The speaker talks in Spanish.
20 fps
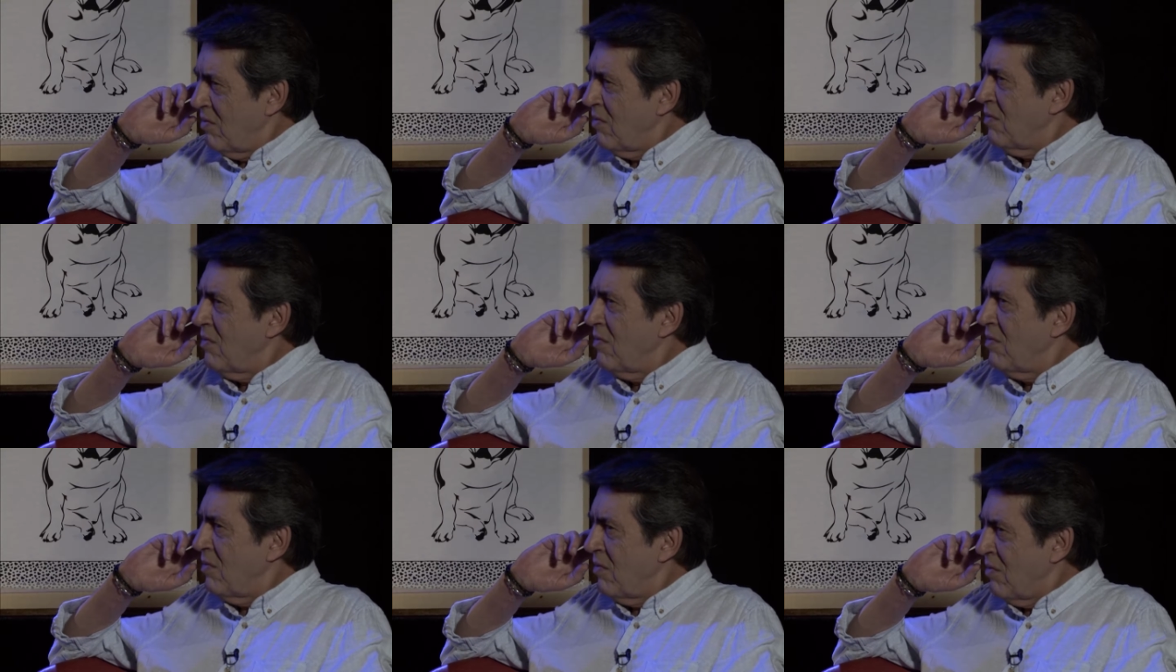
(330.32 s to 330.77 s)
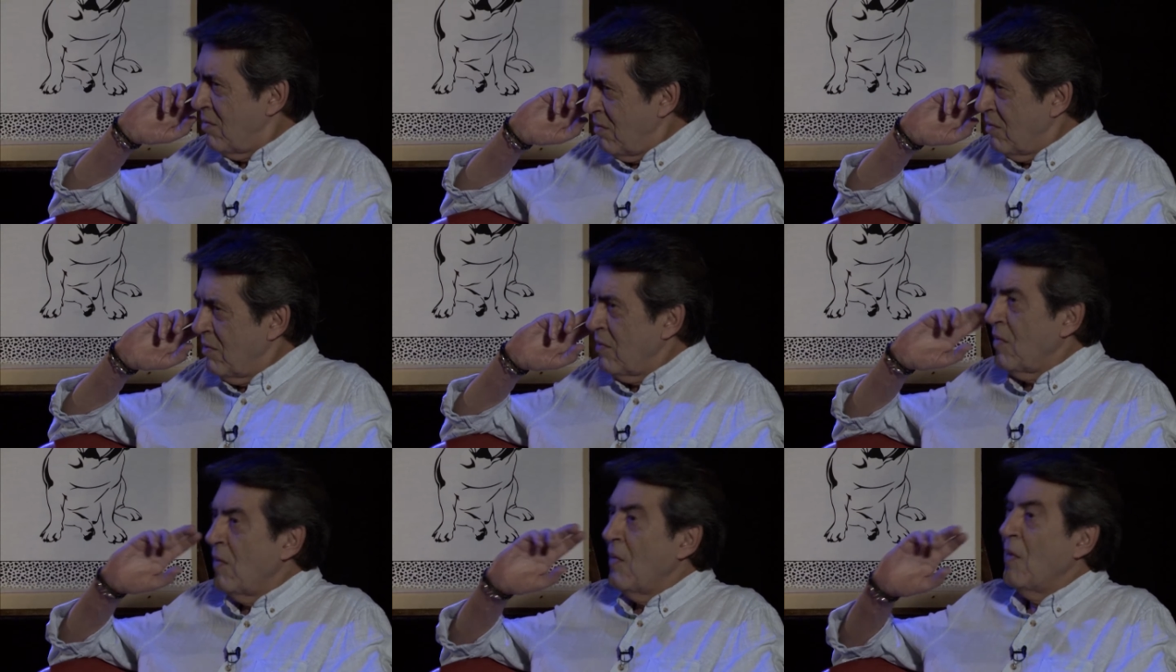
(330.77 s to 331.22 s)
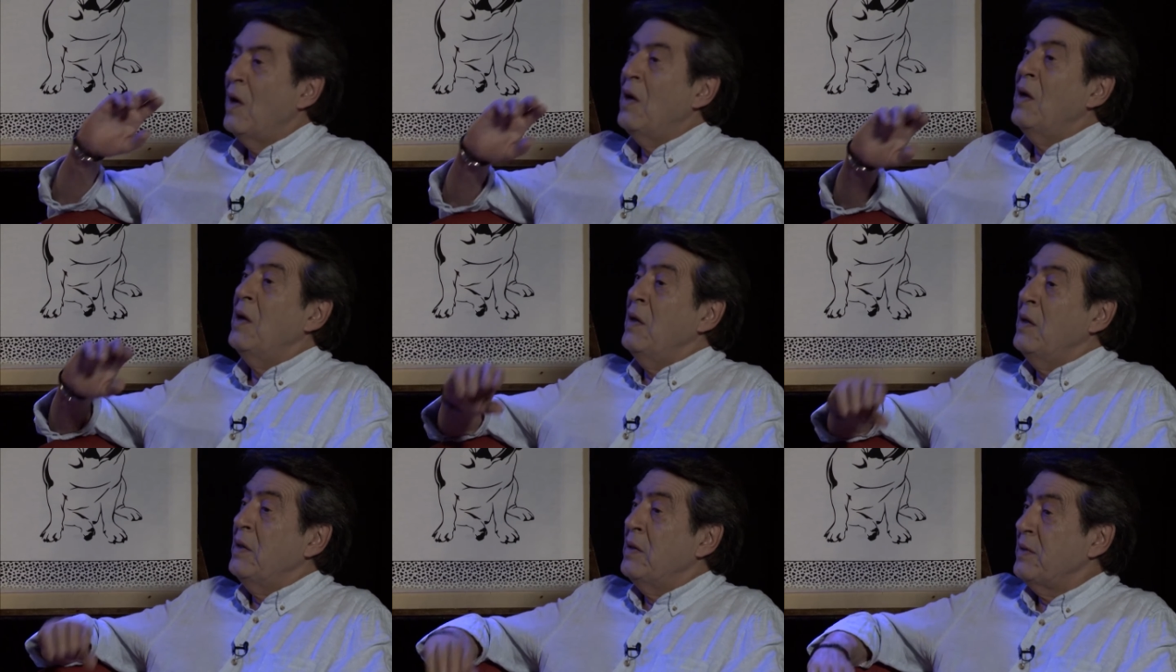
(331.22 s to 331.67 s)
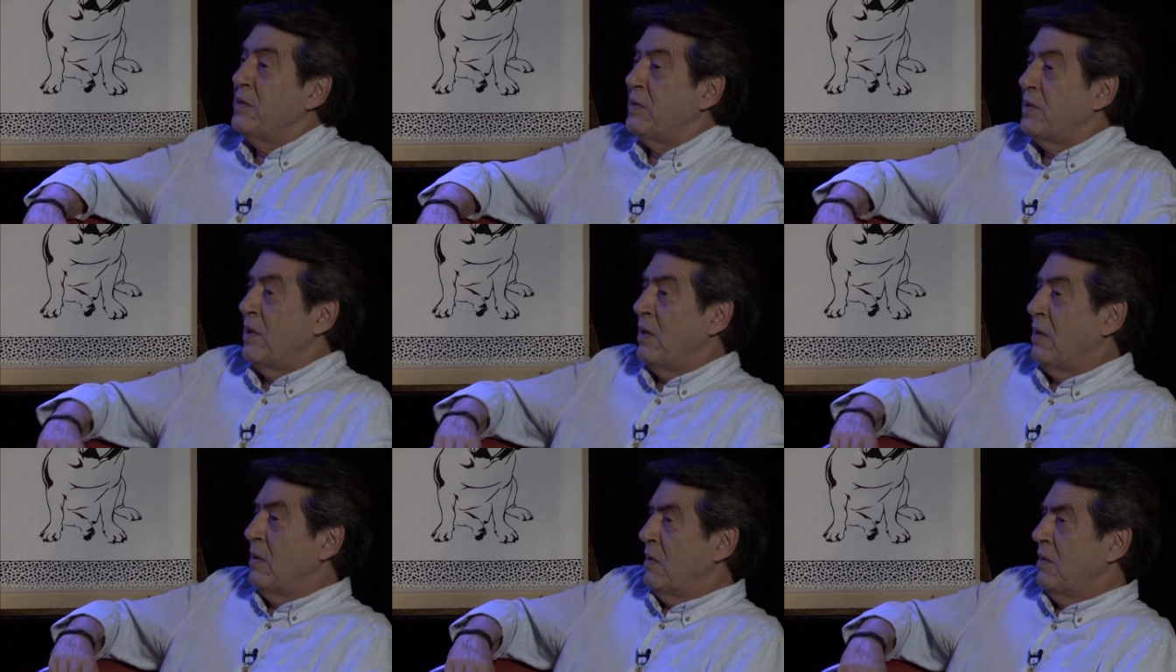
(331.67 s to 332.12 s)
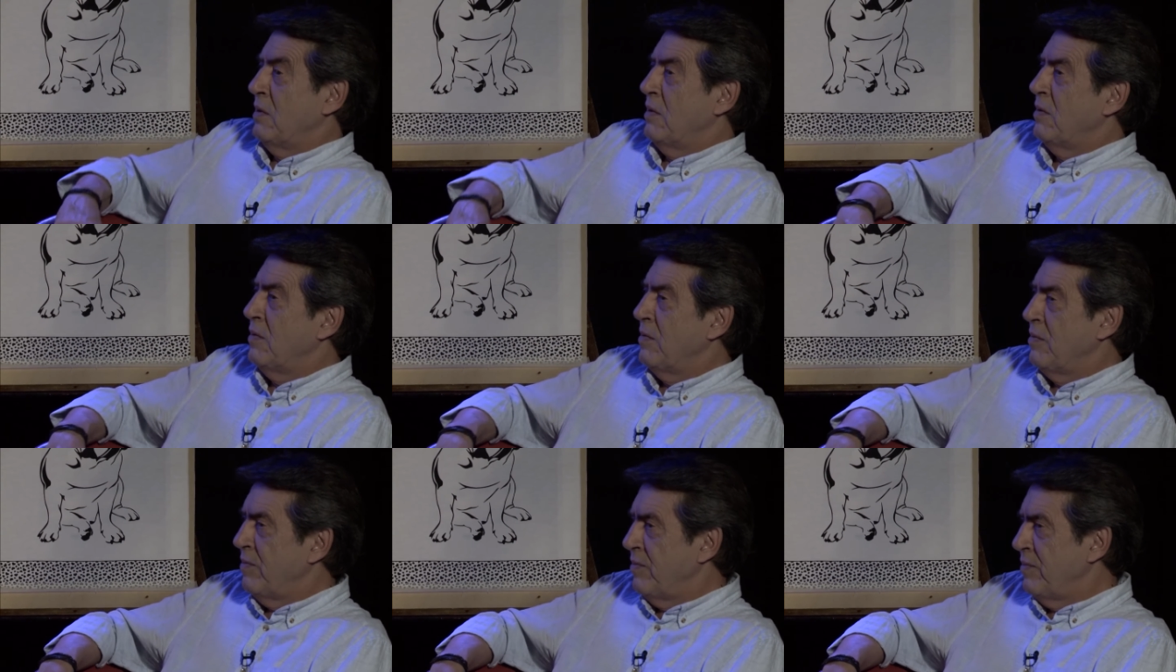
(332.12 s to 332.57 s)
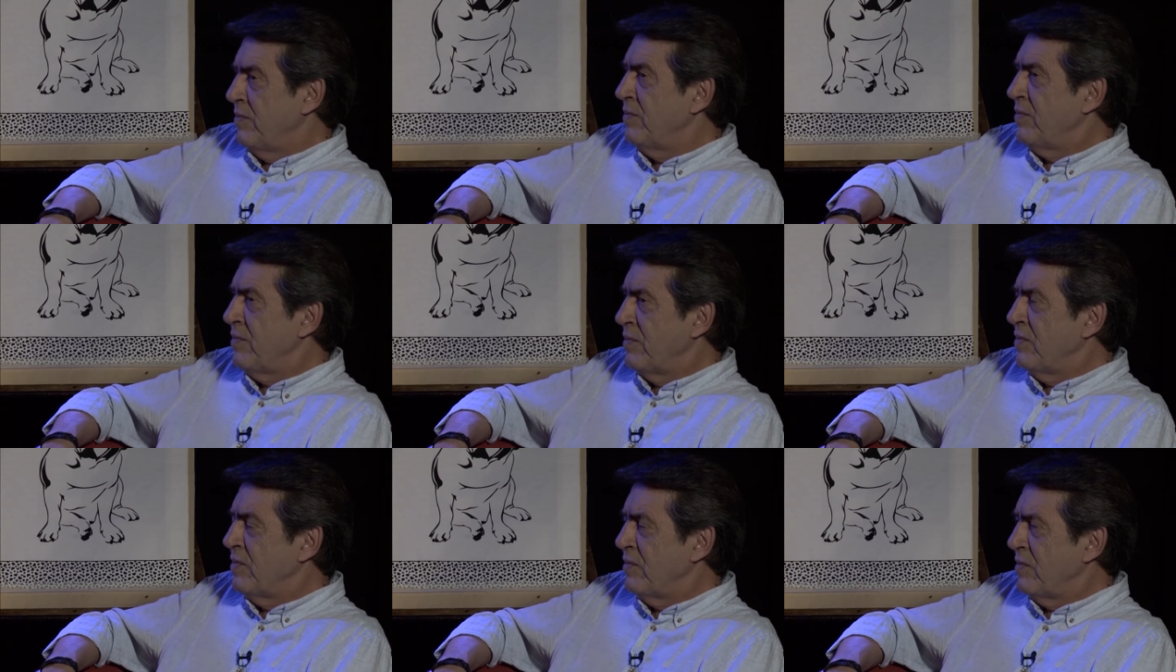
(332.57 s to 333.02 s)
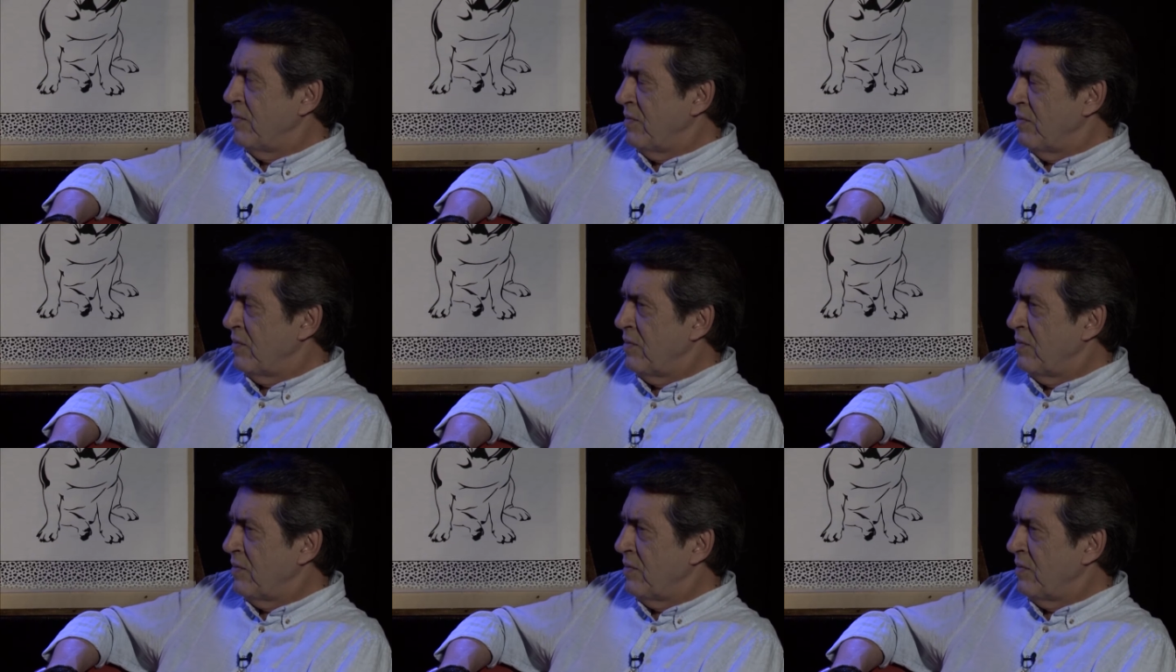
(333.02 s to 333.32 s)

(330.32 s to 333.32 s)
no sé si te acuerdas de la Alianza Francesa, y la